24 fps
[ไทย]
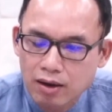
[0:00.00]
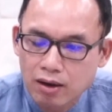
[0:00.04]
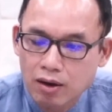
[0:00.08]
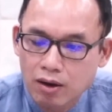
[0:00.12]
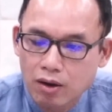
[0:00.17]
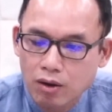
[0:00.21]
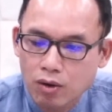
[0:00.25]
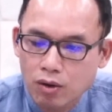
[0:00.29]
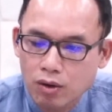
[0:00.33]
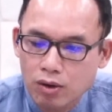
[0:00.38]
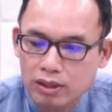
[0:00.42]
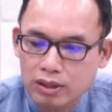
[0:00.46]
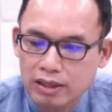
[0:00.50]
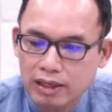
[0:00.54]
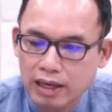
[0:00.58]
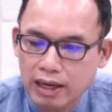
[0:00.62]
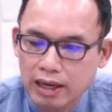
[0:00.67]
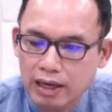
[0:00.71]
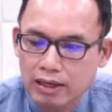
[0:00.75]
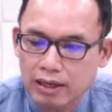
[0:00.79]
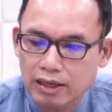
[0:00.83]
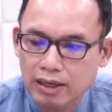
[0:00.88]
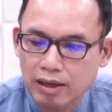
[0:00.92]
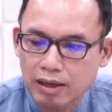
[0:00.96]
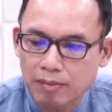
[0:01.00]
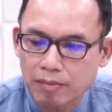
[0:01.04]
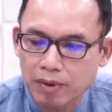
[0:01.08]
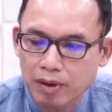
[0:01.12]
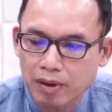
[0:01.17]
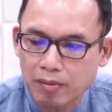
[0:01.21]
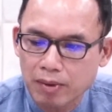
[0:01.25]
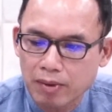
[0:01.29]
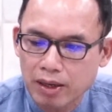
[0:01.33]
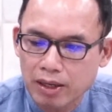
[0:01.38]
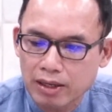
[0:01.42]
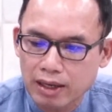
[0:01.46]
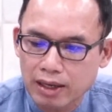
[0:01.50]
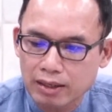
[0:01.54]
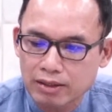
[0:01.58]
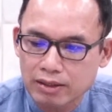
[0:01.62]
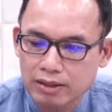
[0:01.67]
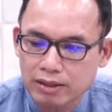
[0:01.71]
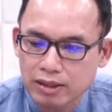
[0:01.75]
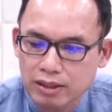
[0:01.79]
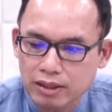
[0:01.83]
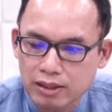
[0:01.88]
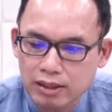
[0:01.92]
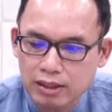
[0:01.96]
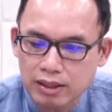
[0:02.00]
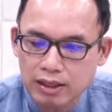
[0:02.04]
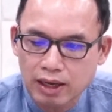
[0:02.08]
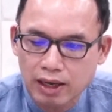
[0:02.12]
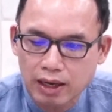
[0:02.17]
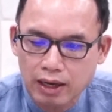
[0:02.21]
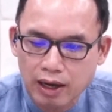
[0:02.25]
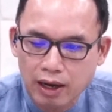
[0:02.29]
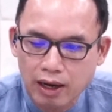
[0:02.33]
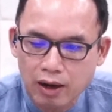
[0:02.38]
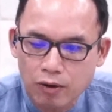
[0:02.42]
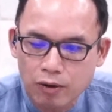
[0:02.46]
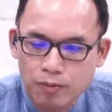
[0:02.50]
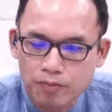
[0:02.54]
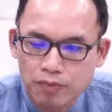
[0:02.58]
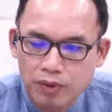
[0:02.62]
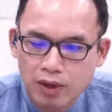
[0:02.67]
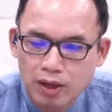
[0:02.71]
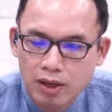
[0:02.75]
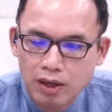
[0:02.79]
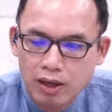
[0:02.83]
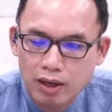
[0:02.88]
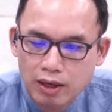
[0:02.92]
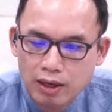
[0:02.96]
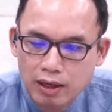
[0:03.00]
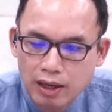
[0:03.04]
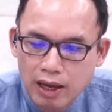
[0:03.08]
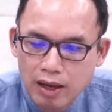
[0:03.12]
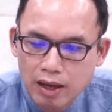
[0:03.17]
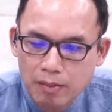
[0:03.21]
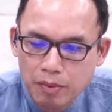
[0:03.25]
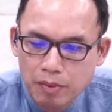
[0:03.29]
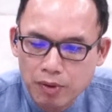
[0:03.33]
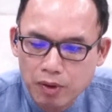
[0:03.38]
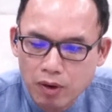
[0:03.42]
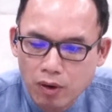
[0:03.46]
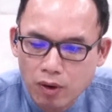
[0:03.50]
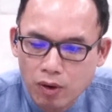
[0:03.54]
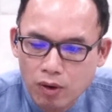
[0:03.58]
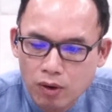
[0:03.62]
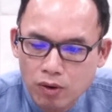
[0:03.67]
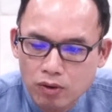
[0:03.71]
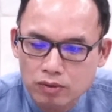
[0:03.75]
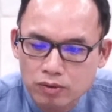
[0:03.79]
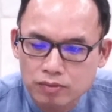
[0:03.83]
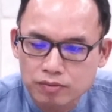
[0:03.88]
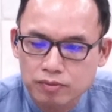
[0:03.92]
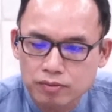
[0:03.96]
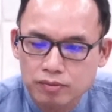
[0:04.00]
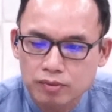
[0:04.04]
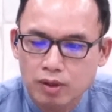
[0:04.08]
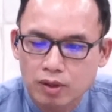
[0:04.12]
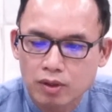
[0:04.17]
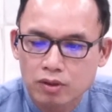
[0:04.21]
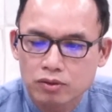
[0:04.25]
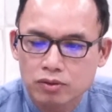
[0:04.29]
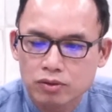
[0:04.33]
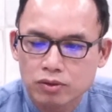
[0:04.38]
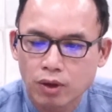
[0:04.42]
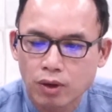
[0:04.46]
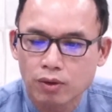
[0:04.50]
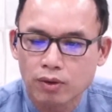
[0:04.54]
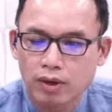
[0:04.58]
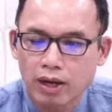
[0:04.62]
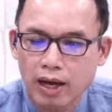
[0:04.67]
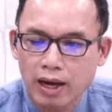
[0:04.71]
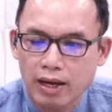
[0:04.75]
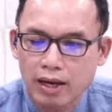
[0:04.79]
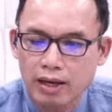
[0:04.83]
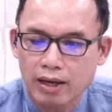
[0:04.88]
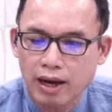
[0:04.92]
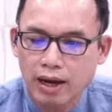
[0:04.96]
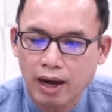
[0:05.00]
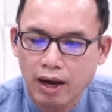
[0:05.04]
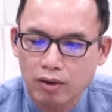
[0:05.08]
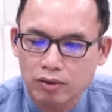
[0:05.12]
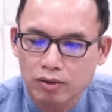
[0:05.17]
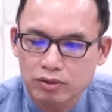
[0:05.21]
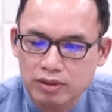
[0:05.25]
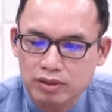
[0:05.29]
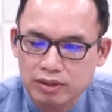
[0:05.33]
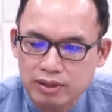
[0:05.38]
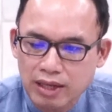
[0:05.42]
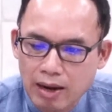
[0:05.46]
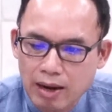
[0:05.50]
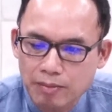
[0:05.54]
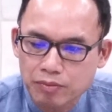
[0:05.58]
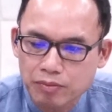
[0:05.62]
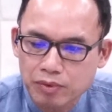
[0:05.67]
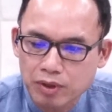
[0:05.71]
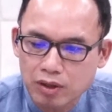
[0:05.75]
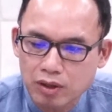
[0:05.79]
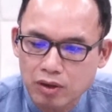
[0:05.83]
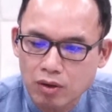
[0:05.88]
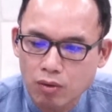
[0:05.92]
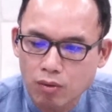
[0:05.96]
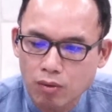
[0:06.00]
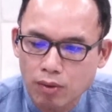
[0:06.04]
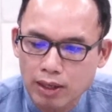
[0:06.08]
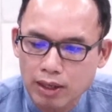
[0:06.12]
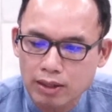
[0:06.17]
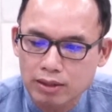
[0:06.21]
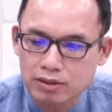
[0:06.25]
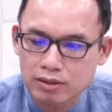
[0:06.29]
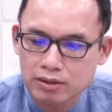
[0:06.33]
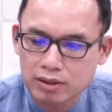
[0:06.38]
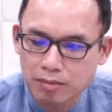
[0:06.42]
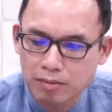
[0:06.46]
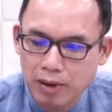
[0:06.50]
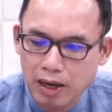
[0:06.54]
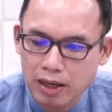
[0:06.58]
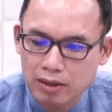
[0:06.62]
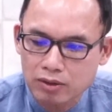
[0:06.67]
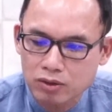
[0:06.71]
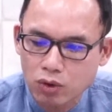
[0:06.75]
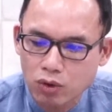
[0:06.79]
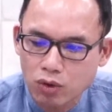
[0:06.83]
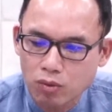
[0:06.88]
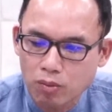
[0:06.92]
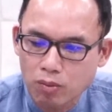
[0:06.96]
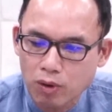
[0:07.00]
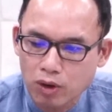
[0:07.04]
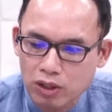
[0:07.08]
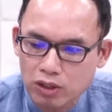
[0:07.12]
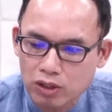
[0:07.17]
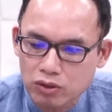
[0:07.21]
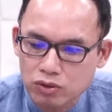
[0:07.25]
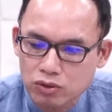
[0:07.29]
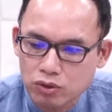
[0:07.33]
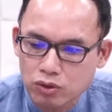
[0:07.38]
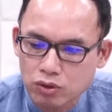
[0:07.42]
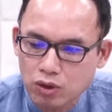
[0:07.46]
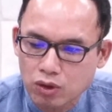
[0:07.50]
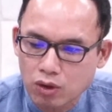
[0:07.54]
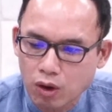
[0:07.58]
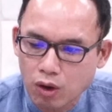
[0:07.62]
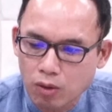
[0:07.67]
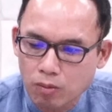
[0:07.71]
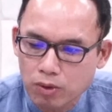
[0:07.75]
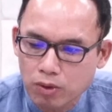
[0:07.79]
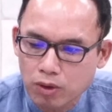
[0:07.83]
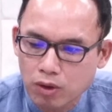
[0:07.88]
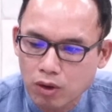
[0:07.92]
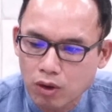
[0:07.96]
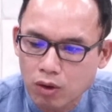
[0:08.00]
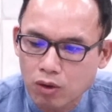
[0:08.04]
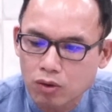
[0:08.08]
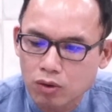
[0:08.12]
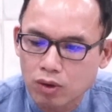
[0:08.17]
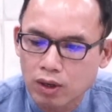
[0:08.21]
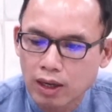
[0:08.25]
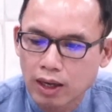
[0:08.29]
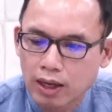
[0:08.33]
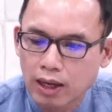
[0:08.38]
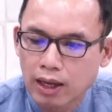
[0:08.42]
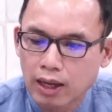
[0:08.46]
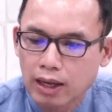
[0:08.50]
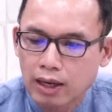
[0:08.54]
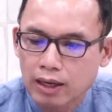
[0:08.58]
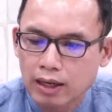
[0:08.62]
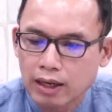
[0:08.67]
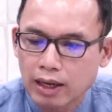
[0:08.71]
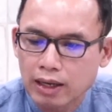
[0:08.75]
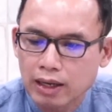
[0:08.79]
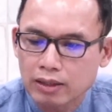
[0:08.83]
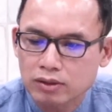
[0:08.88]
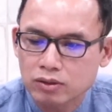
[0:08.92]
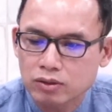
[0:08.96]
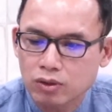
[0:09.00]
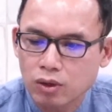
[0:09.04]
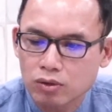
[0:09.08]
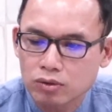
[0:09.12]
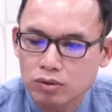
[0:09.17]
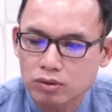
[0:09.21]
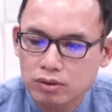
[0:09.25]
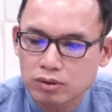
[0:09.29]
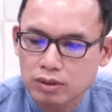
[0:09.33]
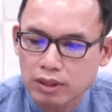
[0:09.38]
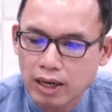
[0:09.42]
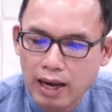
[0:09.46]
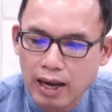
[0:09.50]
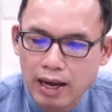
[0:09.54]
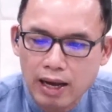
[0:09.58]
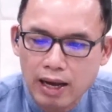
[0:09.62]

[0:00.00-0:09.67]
กฎเกณฑ์และพระบัญญัติที่ดีแก่เขา และพระองค์ทรงให้เขาทราบถึงวันสบาโตบริสุทธิ์ของพระองค์ และทรงตรา